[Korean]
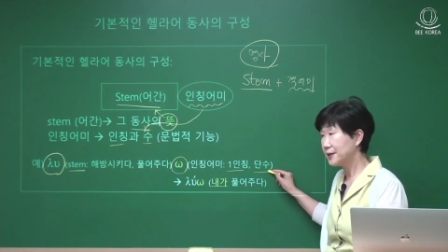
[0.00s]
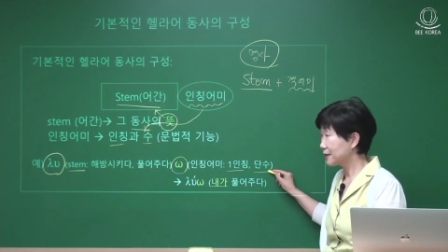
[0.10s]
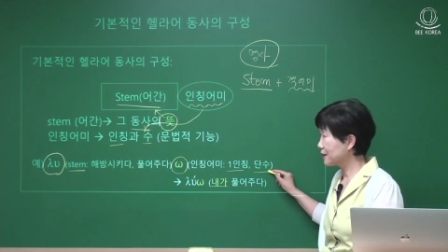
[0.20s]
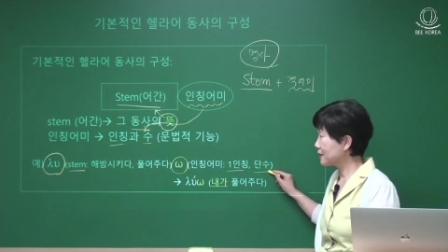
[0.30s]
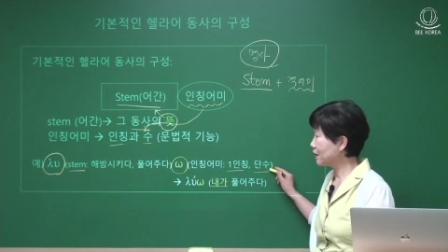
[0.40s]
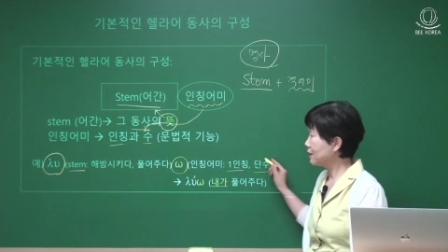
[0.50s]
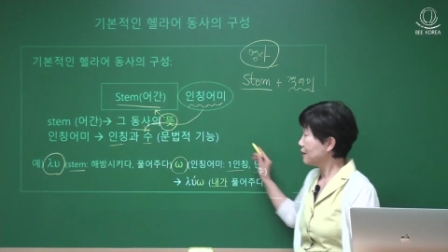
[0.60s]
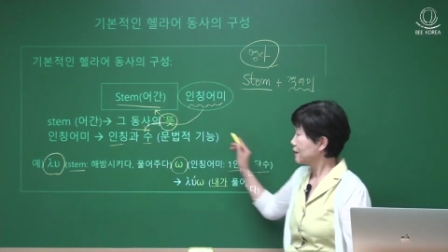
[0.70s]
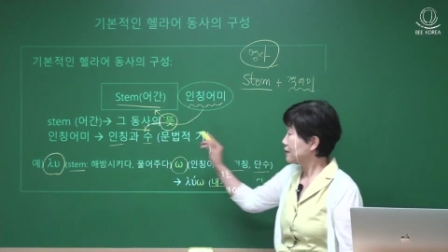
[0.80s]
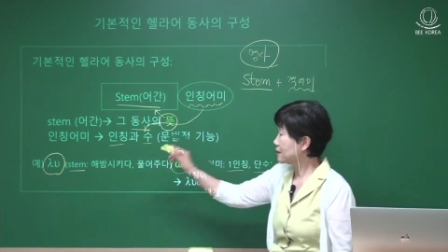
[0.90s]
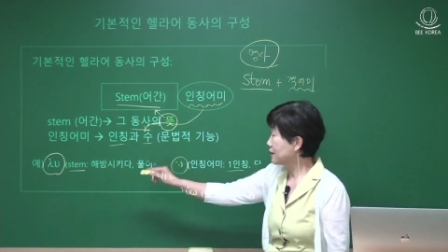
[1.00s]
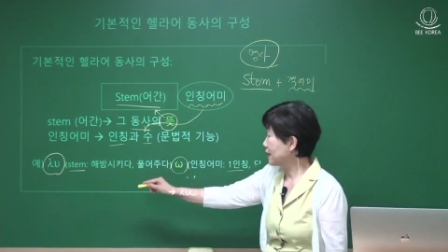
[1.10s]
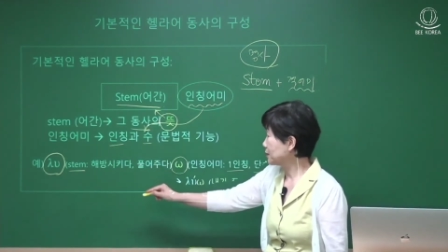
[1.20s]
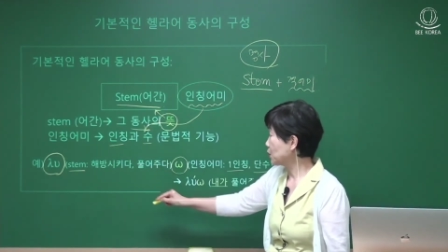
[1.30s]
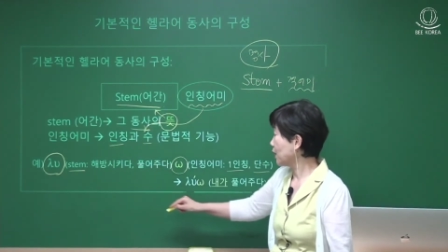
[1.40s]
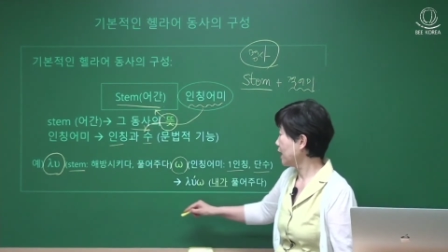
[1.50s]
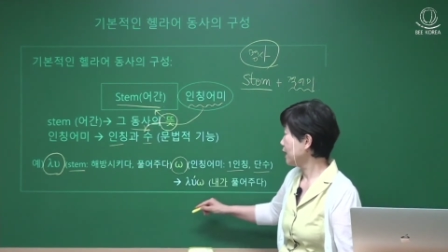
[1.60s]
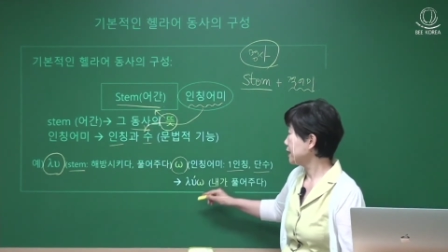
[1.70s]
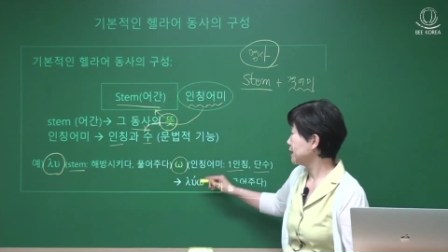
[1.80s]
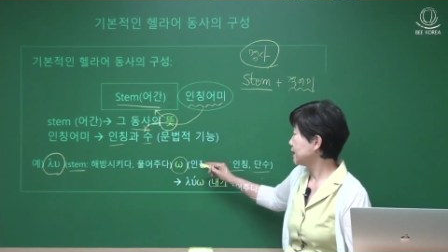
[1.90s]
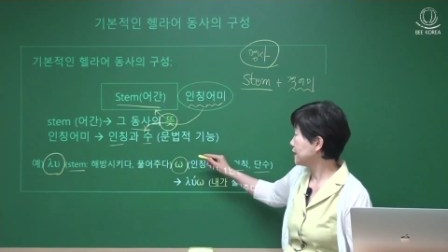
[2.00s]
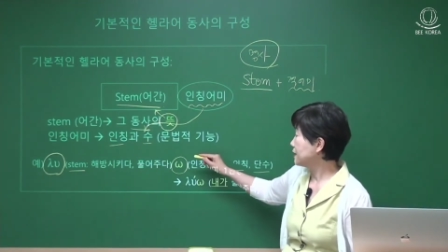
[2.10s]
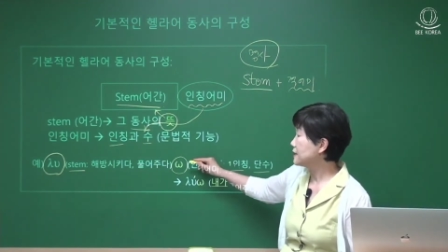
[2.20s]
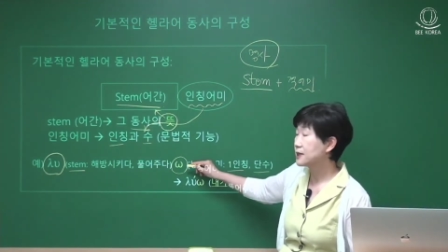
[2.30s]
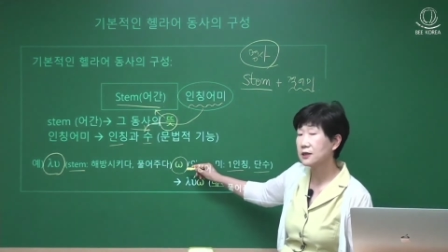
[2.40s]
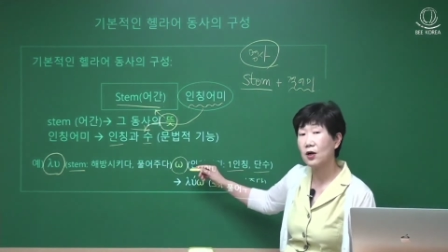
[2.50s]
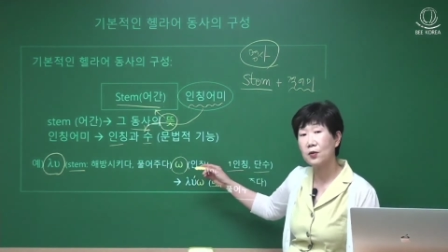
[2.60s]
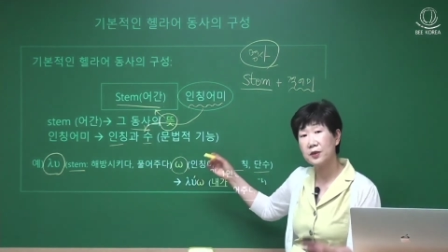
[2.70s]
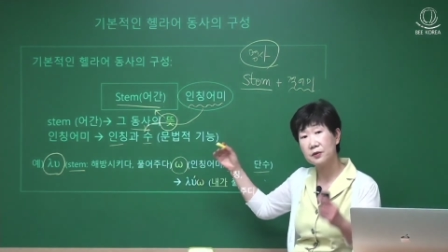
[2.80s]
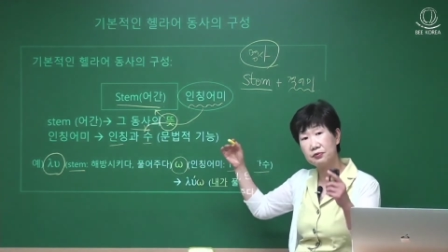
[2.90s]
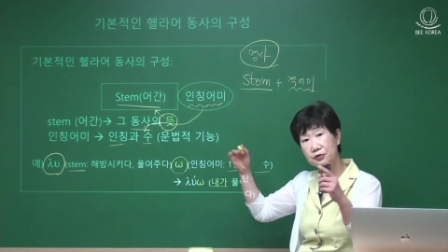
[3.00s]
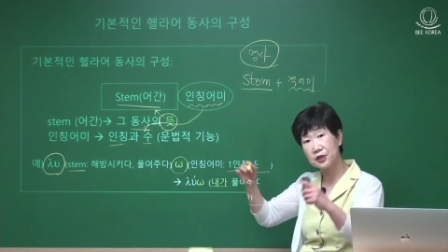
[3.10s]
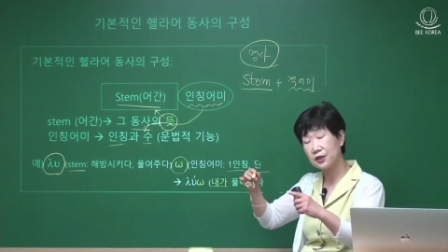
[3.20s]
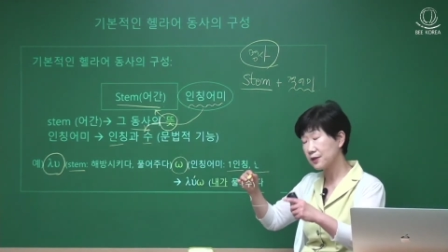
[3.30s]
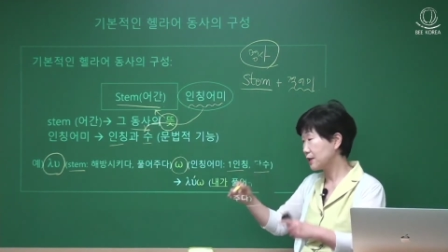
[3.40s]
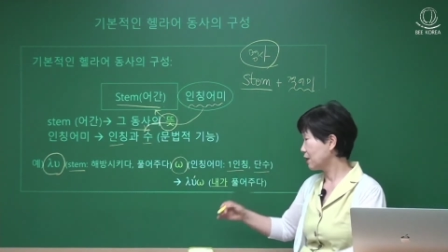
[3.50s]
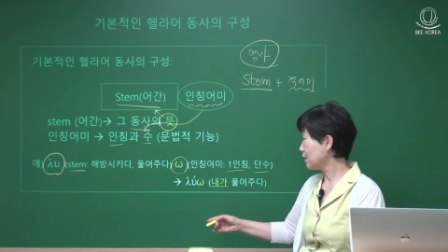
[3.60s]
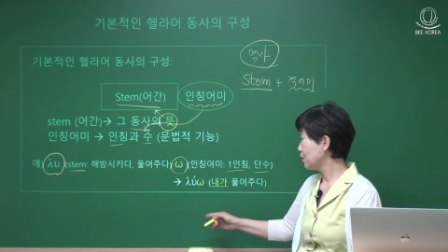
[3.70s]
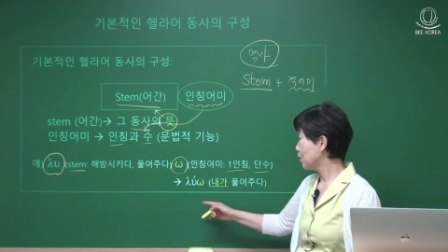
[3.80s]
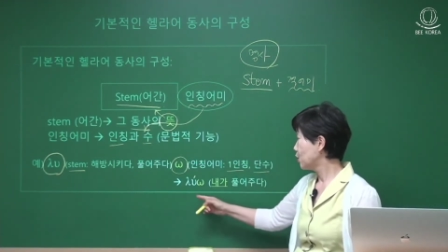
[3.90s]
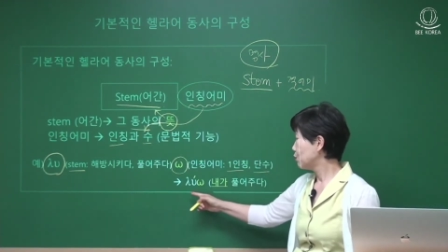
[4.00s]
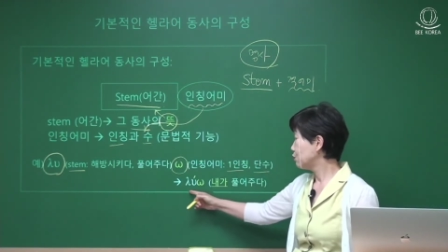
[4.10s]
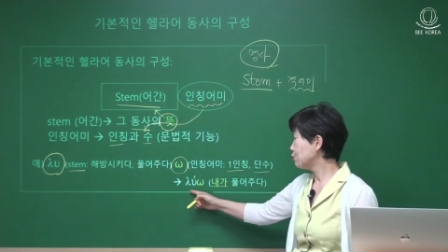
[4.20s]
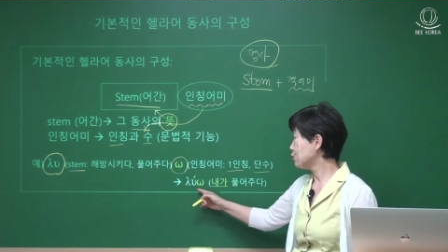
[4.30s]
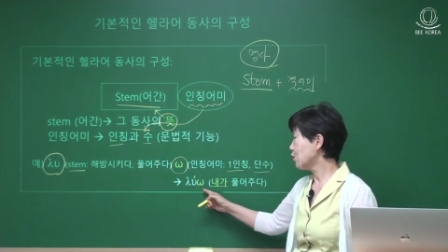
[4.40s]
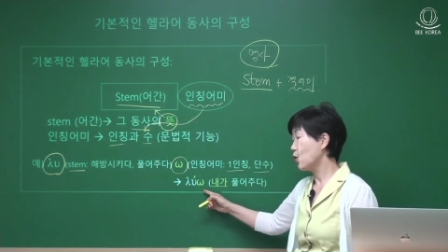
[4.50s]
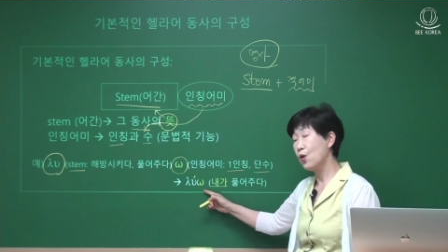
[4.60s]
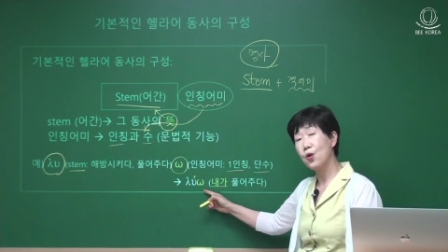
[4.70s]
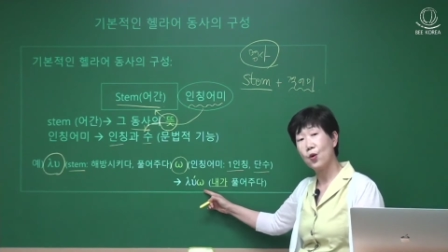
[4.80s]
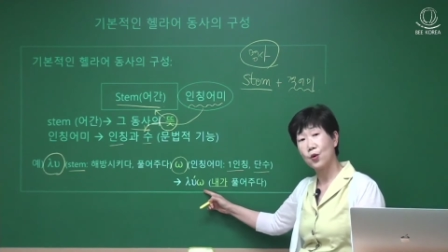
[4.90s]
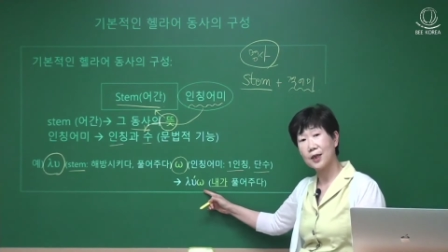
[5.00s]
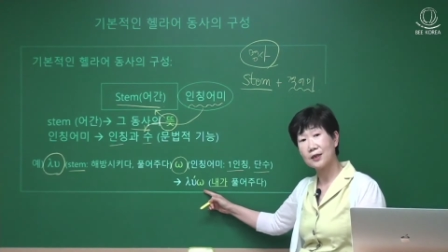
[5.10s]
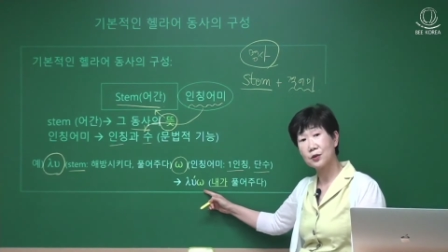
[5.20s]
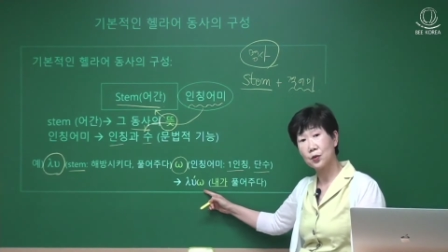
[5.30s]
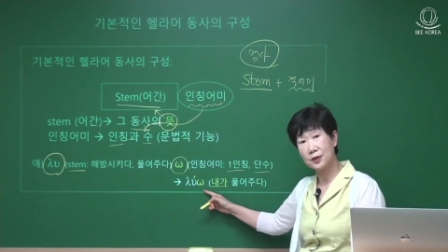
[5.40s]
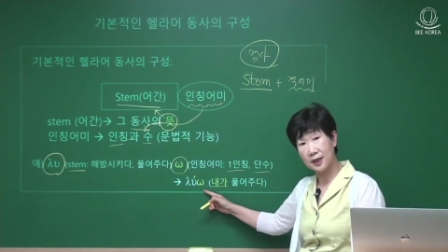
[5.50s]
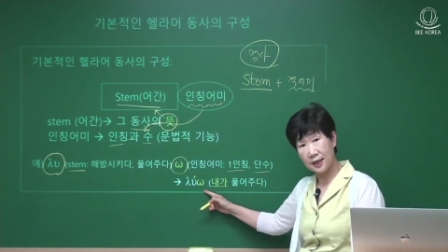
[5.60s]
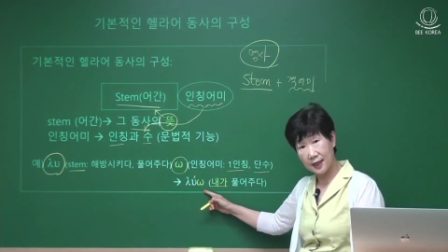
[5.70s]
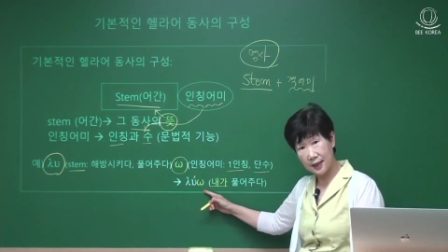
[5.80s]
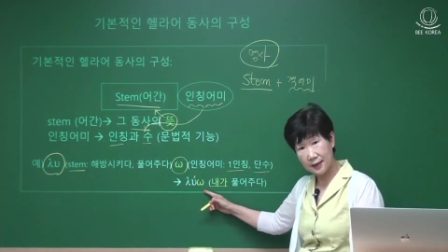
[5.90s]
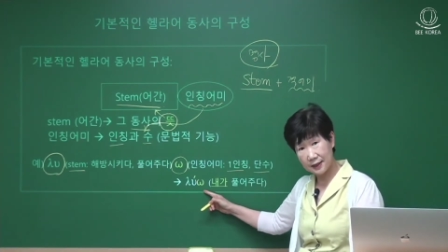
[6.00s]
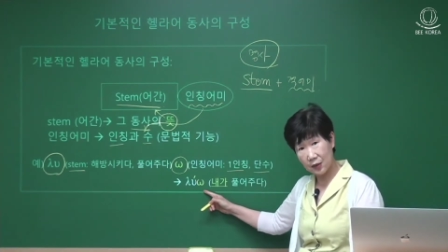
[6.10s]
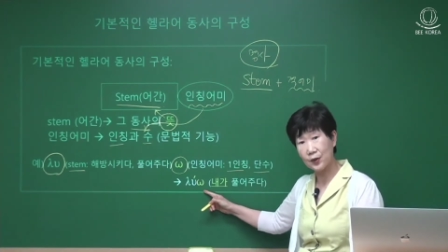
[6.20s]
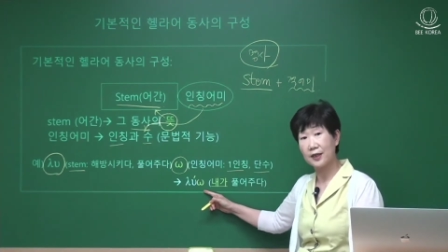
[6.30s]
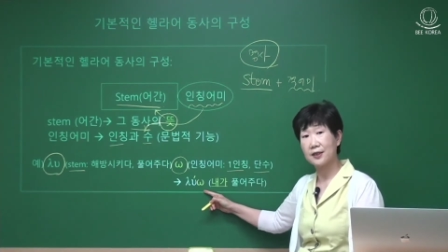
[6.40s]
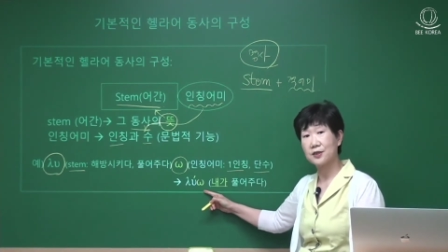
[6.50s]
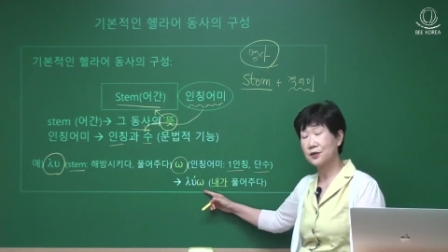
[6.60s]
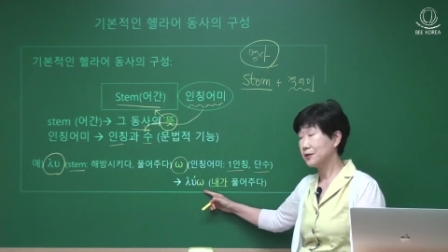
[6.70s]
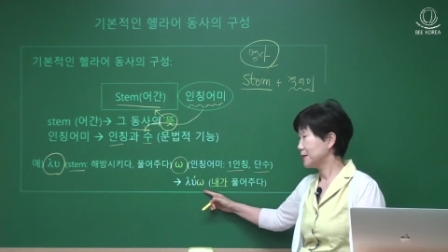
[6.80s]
그래서 스템과 이 인칭 어미를 붙여서 루오라는 동사가 나오게 되죠.